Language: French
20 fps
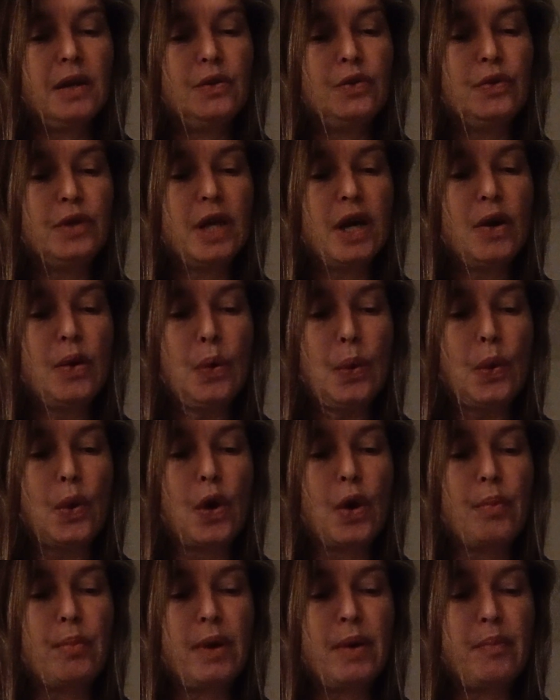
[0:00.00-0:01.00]
Nous n'allons
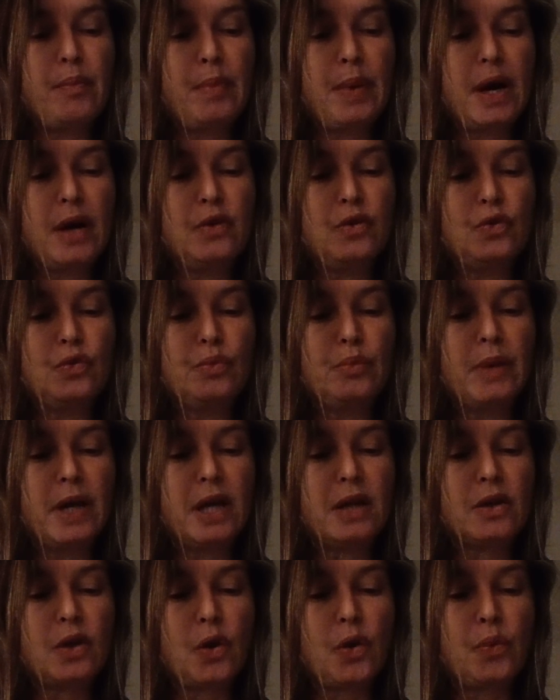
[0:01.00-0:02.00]
quand même pas nous
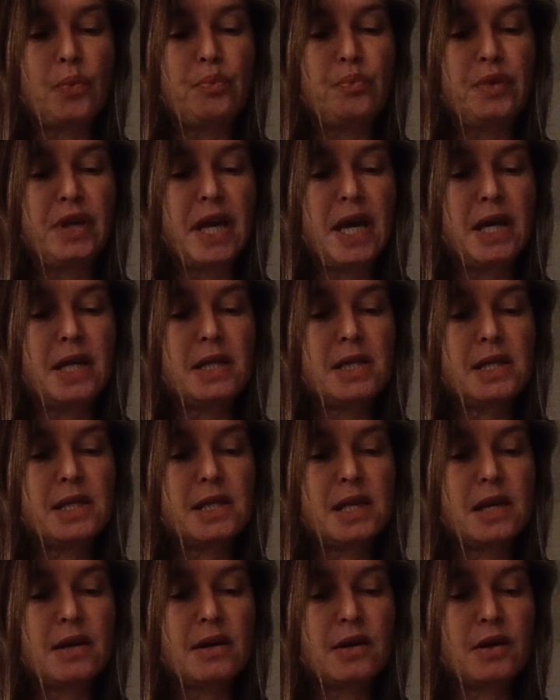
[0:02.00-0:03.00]
mettre en
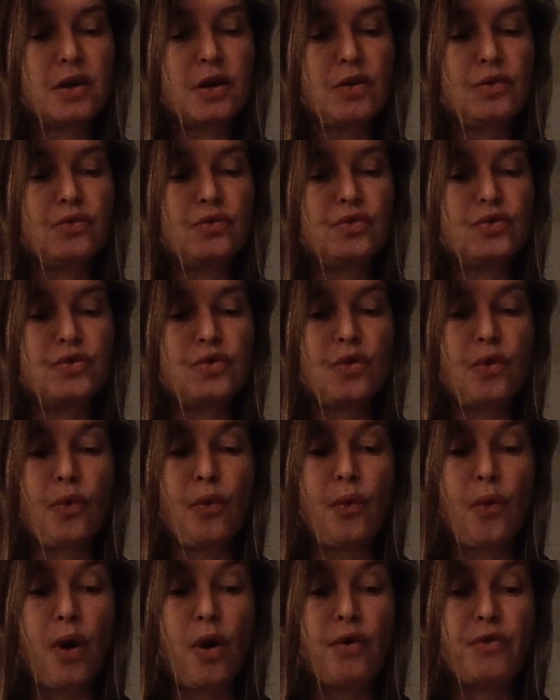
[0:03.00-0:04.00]
pièces quand nous
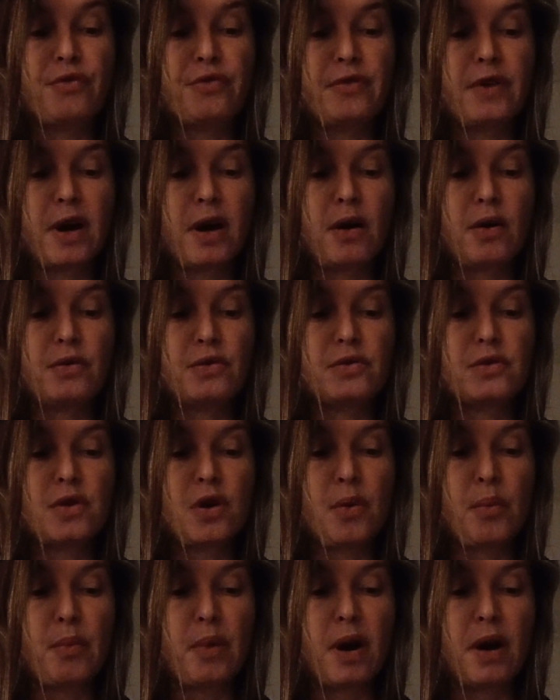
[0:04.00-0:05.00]
serons enfin
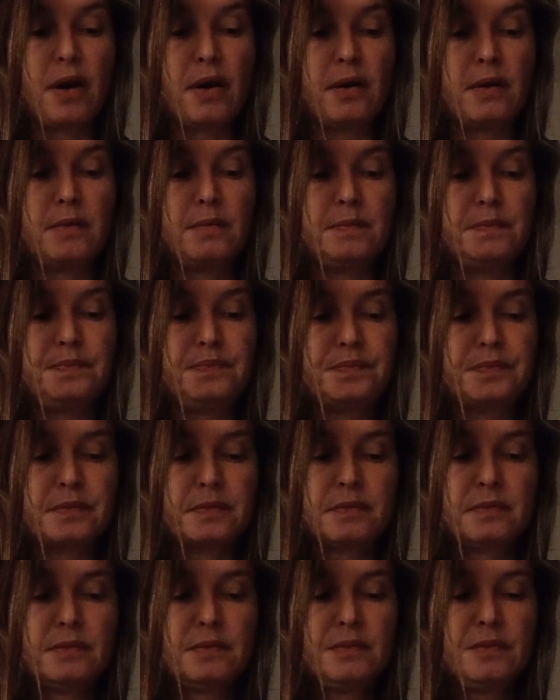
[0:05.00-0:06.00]
ensemble.
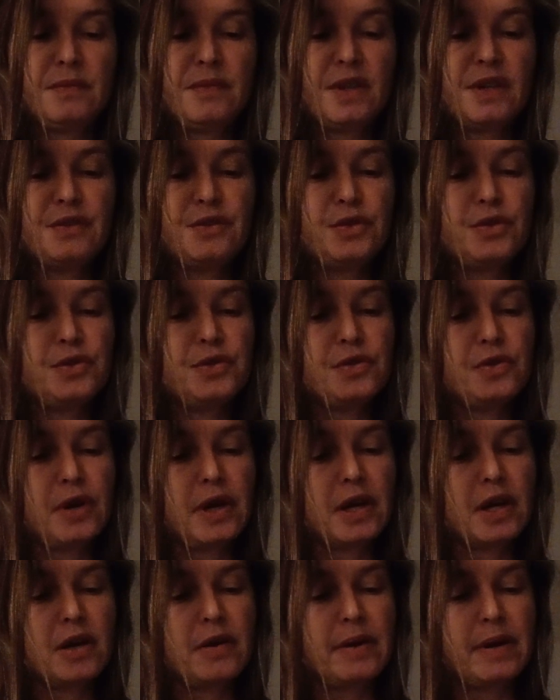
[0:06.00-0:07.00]
Ce
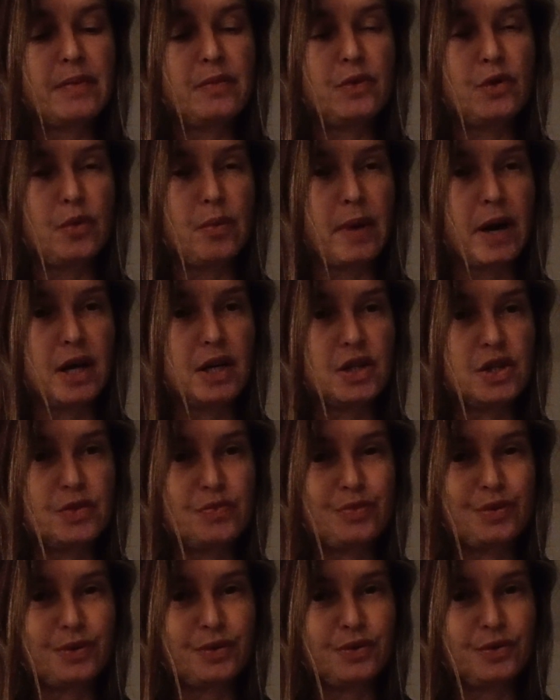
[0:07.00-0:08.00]
serait quand même
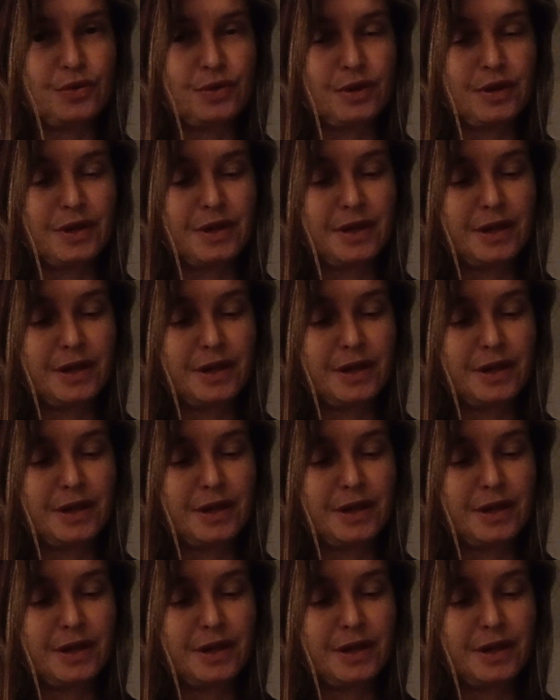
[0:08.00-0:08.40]
dommage pour nous.